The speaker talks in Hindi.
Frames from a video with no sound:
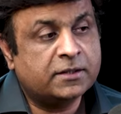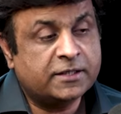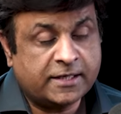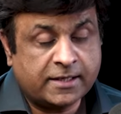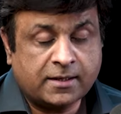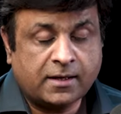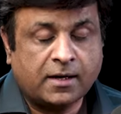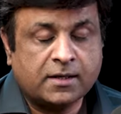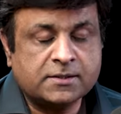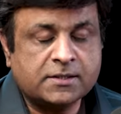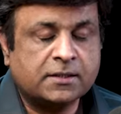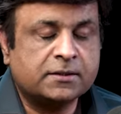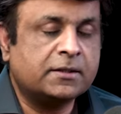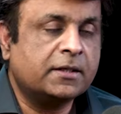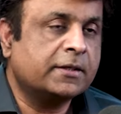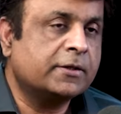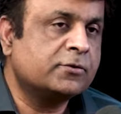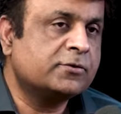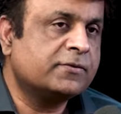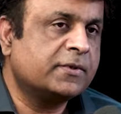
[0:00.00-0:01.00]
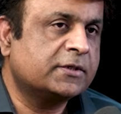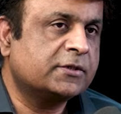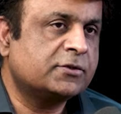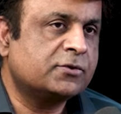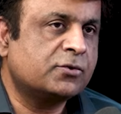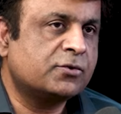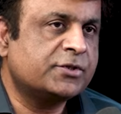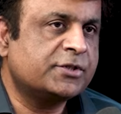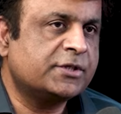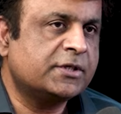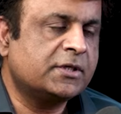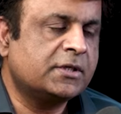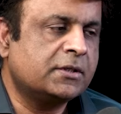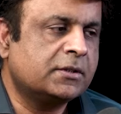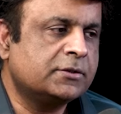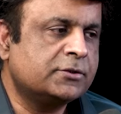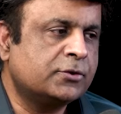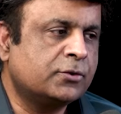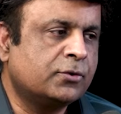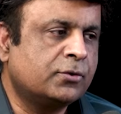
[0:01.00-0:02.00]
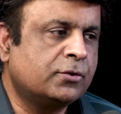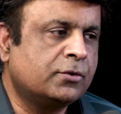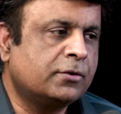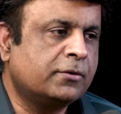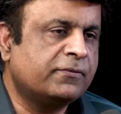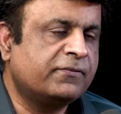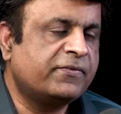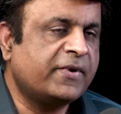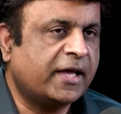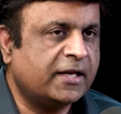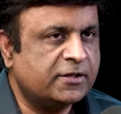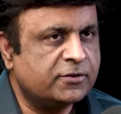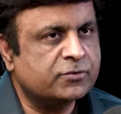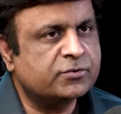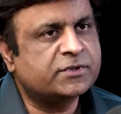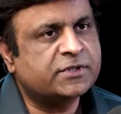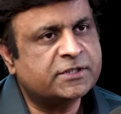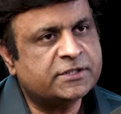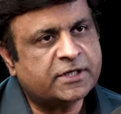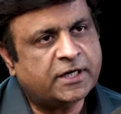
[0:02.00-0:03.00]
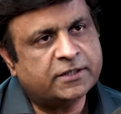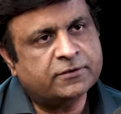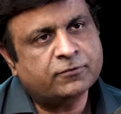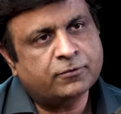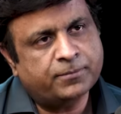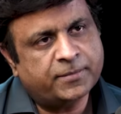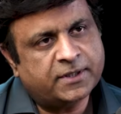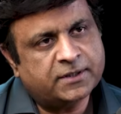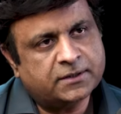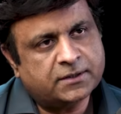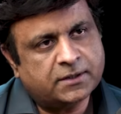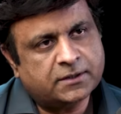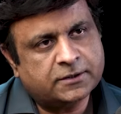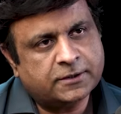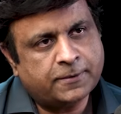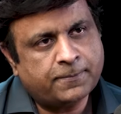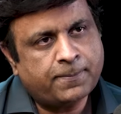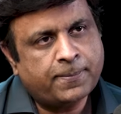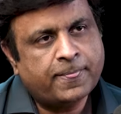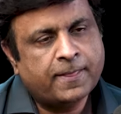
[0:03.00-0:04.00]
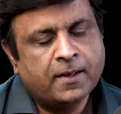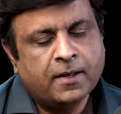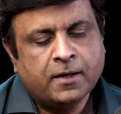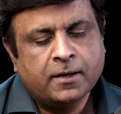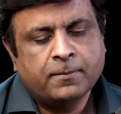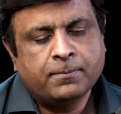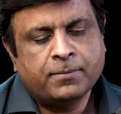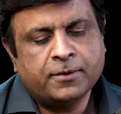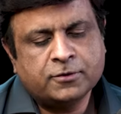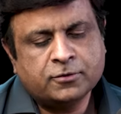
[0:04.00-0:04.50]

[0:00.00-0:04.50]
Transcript: ये कहा जाता है कि उस वक्त सोशल जो वैल्यूज़ थी शायद वो बेहतर थी हम्म।